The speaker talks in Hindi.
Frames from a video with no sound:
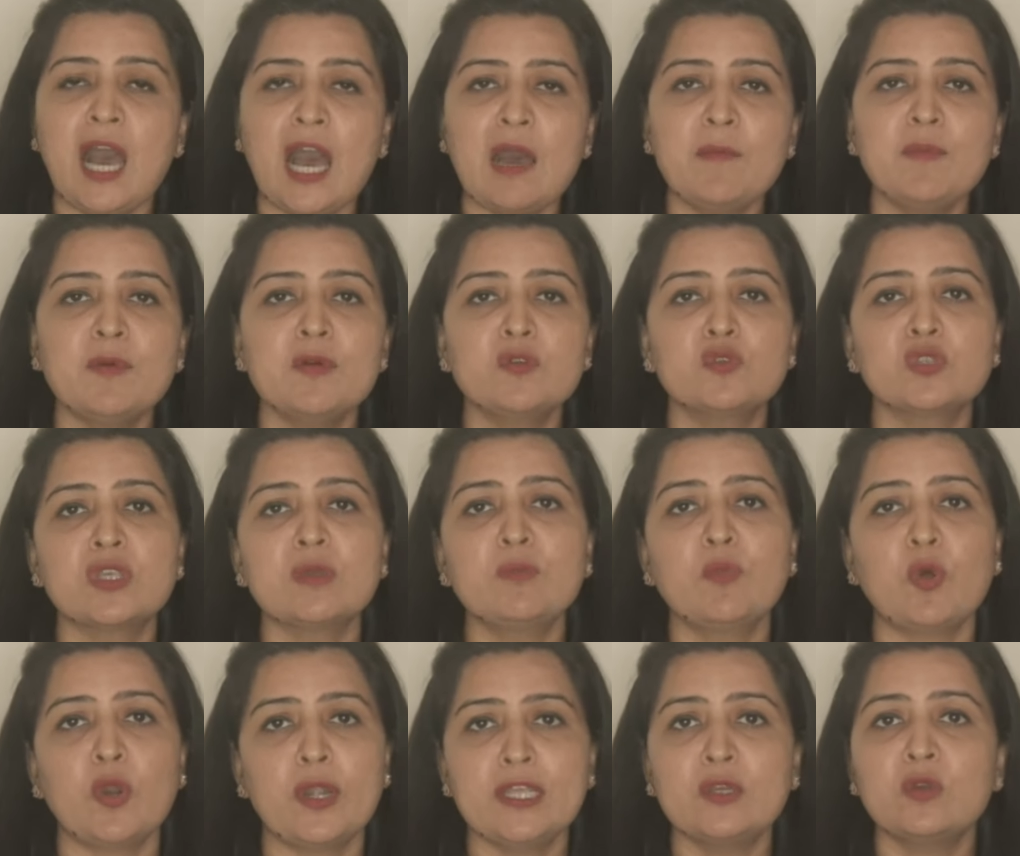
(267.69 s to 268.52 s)
आप उसकी
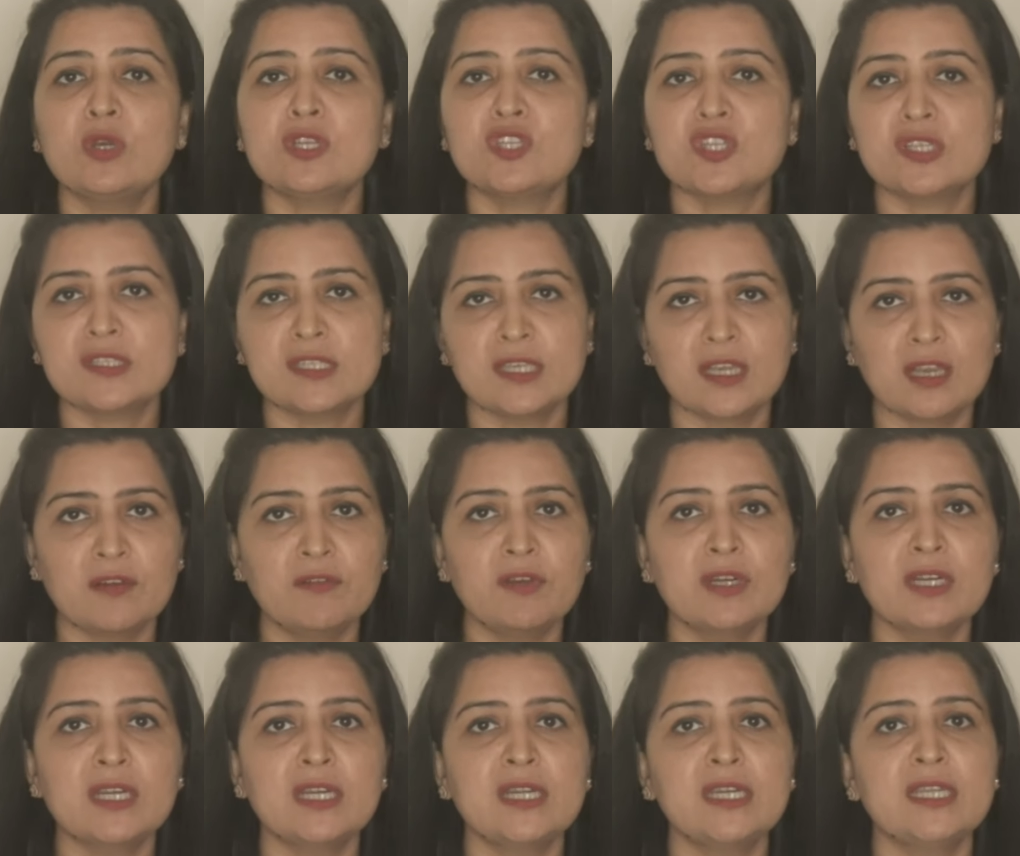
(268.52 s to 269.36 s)
बॉडी को अच्छे से
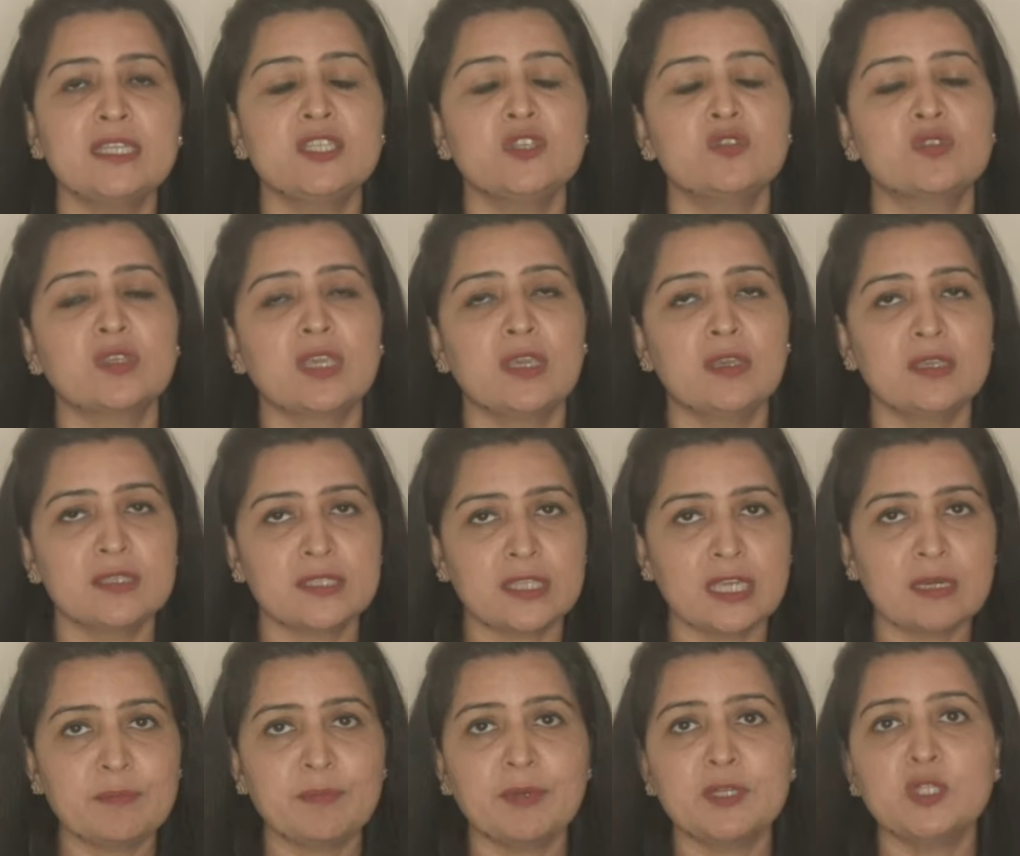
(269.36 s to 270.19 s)
कवर कर लीजिए उसके
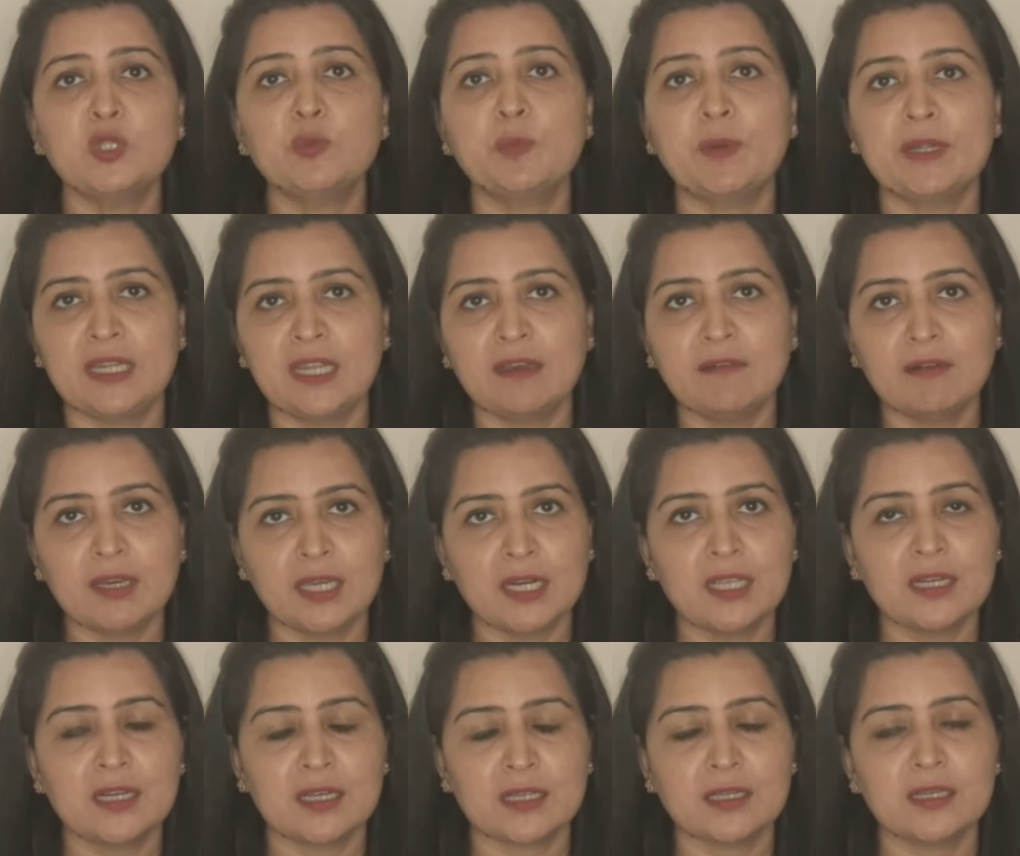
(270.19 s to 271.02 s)
सर पर दुपट्टा
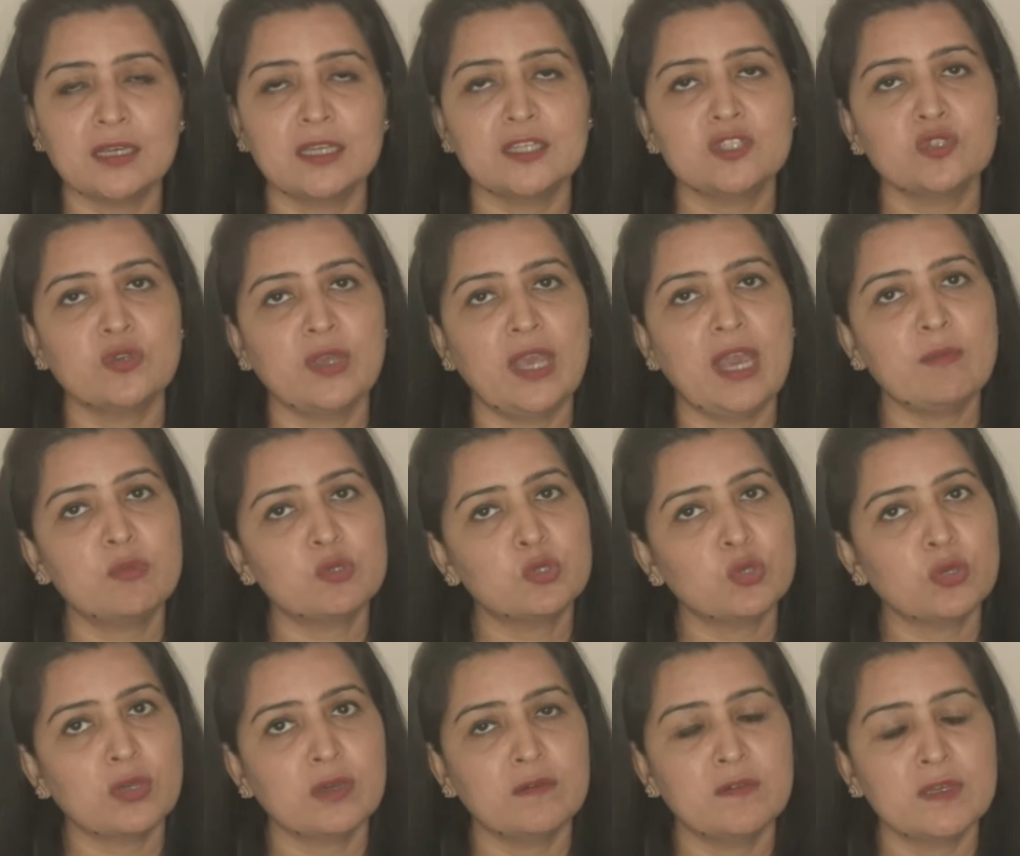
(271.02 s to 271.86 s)
वगैरह रखकर जो है आप
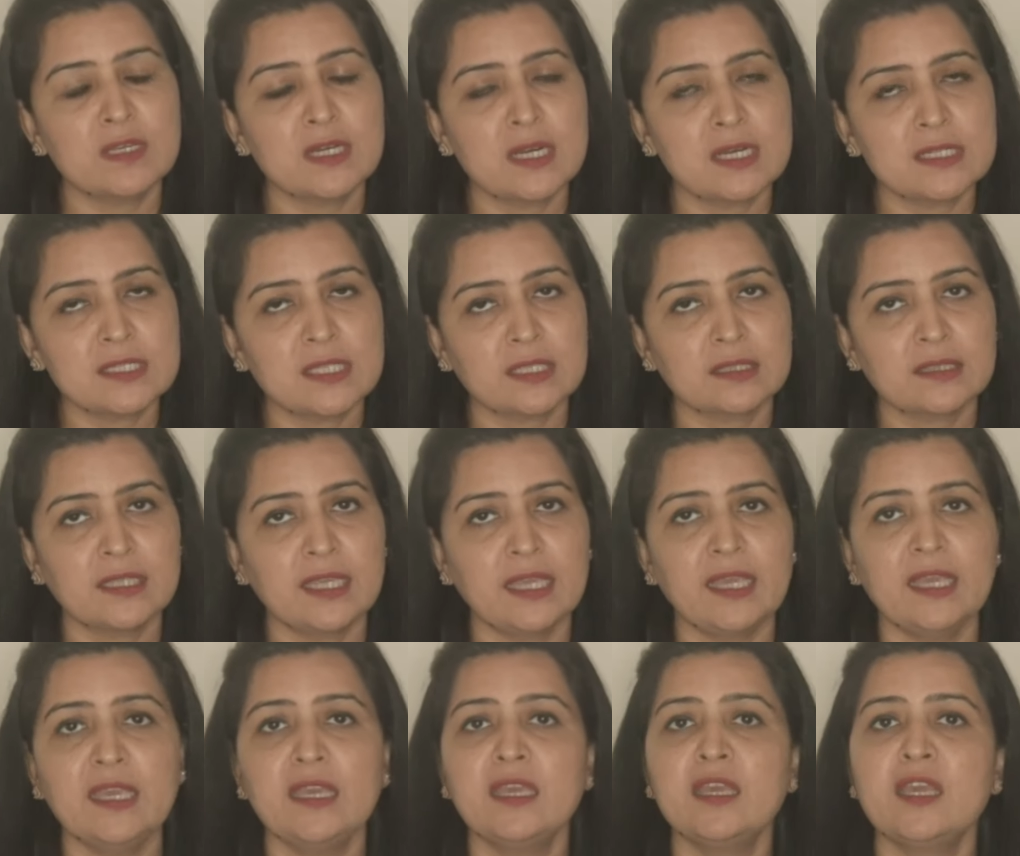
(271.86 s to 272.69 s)
उसको कवर कर सकते
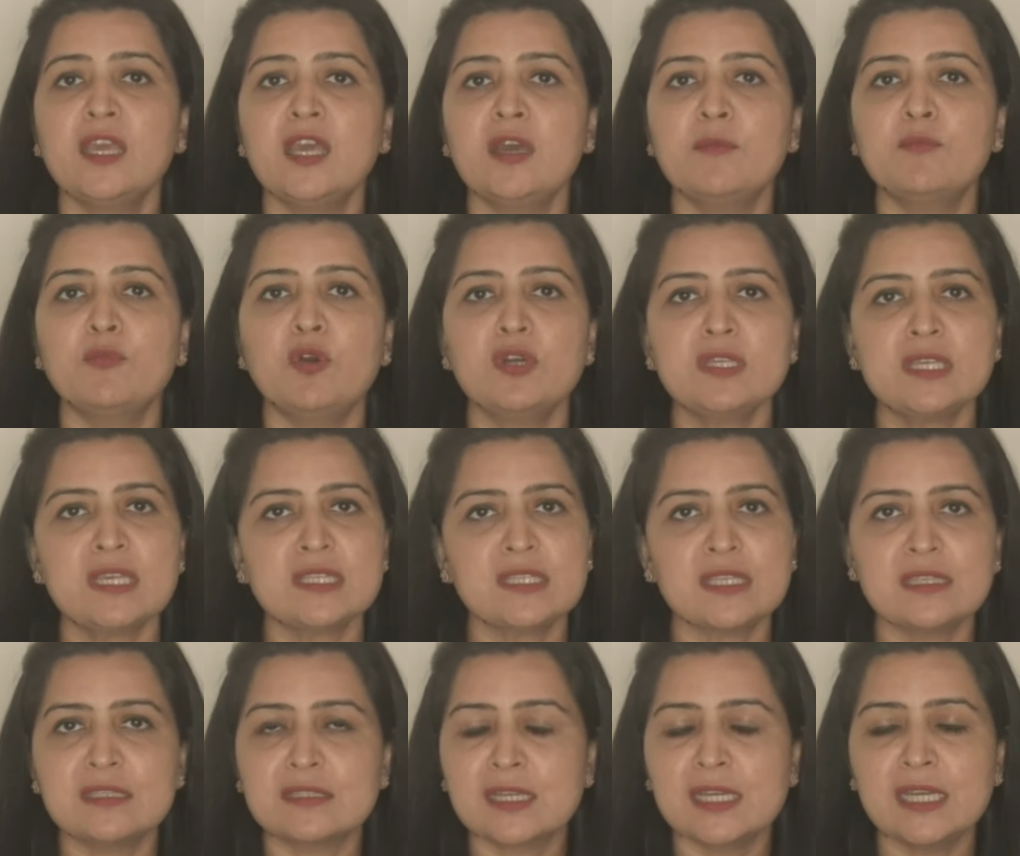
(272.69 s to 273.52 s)
हैं बहुत ज़्यादा
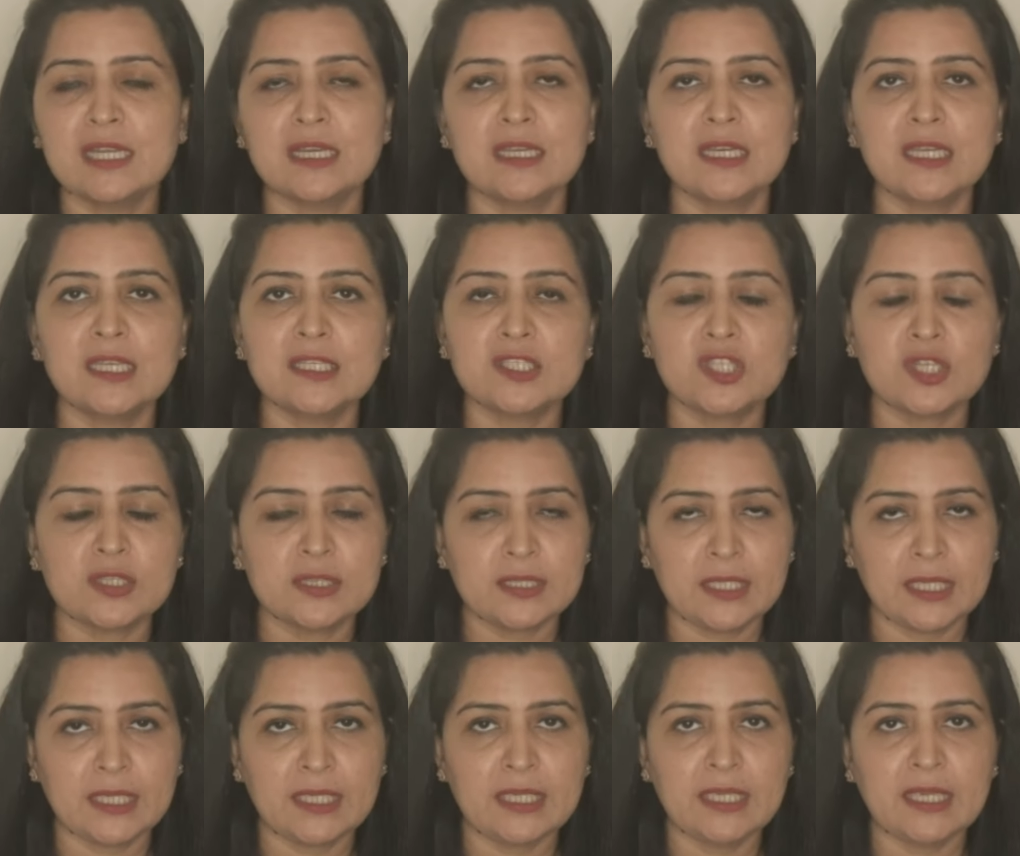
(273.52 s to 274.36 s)
सनस्क्रीन लगाने की ज़रूरत
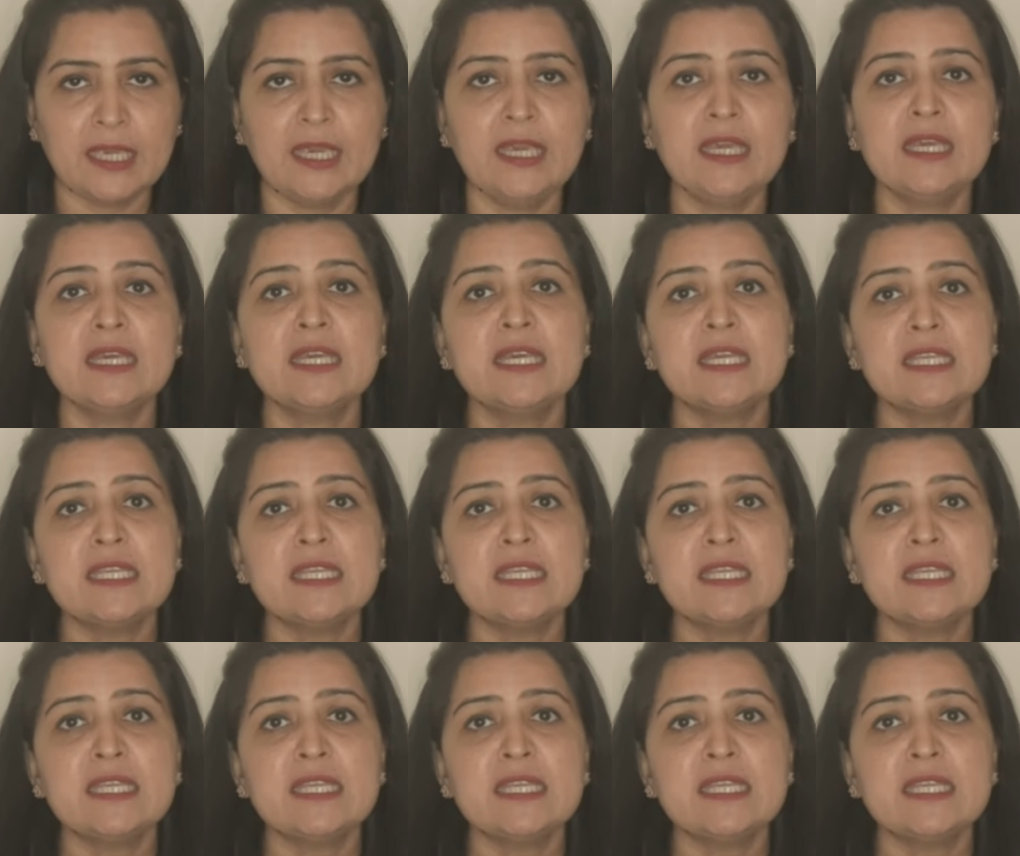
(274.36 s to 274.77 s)
नहीं है